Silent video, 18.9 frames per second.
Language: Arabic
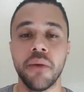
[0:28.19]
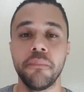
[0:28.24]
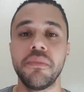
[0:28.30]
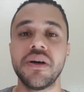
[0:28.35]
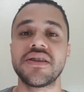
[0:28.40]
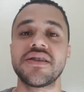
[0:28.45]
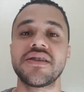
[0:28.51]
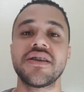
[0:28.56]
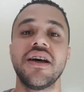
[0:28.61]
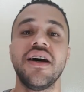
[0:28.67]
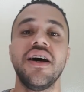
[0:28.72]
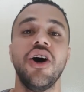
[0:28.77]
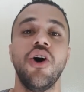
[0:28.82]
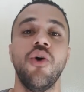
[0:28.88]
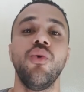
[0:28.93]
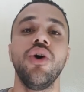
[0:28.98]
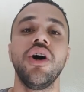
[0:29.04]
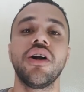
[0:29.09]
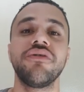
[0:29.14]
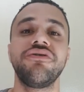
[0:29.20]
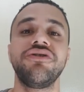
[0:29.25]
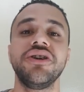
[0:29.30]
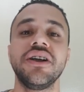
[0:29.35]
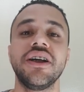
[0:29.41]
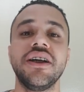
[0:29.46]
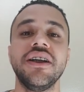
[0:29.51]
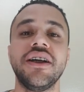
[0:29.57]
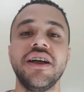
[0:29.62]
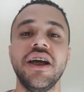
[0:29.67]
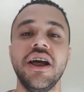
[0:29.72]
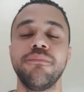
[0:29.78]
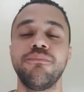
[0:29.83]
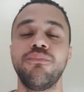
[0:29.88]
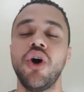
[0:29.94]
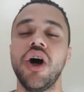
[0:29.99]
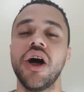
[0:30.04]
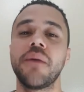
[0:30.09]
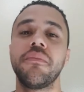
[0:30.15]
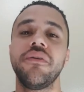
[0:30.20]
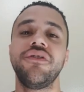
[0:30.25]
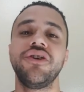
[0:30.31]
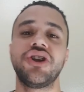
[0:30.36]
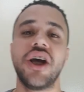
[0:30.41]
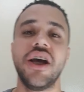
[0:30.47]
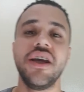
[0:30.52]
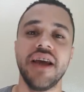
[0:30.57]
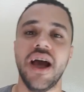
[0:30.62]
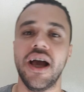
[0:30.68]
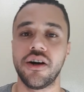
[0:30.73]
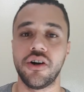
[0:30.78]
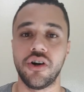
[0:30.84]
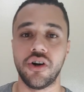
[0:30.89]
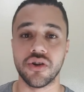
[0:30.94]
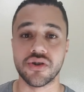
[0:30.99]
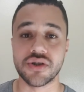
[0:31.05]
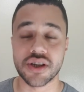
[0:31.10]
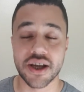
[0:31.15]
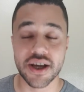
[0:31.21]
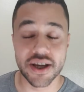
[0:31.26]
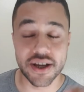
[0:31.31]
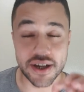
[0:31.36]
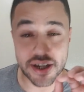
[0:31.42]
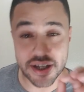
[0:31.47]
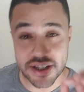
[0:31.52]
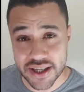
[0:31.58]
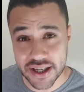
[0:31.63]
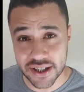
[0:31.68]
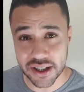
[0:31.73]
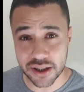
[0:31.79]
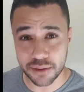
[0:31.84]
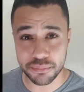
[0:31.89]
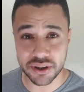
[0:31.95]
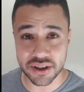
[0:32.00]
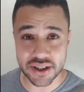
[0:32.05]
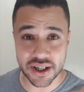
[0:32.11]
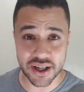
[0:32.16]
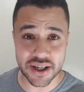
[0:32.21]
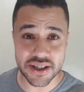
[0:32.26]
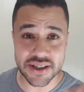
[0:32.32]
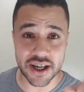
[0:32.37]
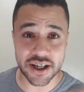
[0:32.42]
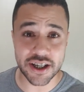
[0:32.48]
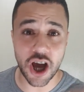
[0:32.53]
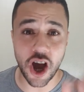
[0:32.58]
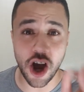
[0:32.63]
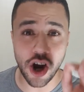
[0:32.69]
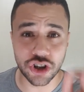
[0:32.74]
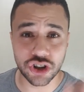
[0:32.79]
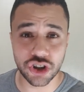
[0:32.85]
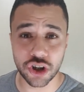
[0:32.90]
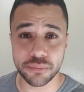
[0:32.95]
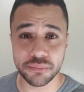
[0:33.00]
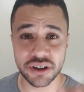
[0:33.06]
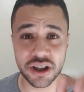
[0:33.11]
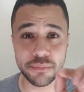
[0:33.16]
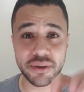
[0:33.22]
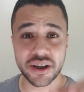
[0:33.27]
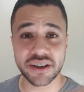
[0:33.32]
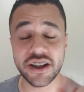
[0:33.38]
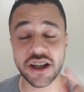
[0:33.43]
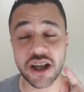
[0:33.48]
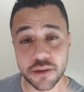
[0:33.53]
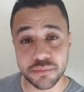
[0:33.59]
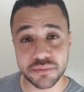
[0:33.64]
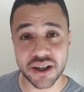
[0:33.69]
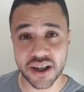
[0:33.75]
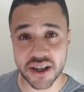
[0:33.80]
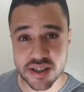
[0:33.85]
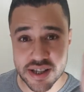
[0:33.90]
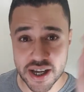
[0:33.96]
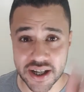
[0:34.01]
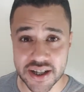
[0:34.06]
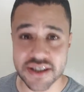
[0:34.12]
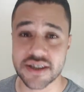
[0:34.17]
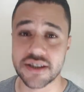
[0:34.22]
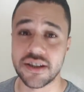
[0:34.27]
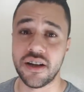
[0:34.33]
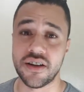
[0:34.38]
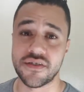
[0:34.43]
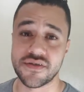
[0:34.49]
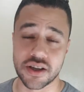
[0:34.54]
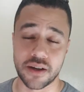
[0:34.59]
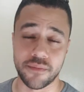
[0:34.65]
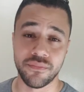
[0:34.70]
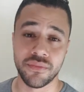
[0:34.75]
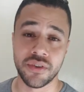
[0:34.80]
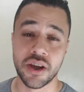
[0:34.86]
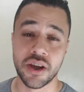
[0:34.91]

بس واعرف ان كده ريحه بقك ما فيهاش اي حاجه خالص لسانك بيتركز عليه اكتر من البكتيريا اللي بتركز على السنان نفسها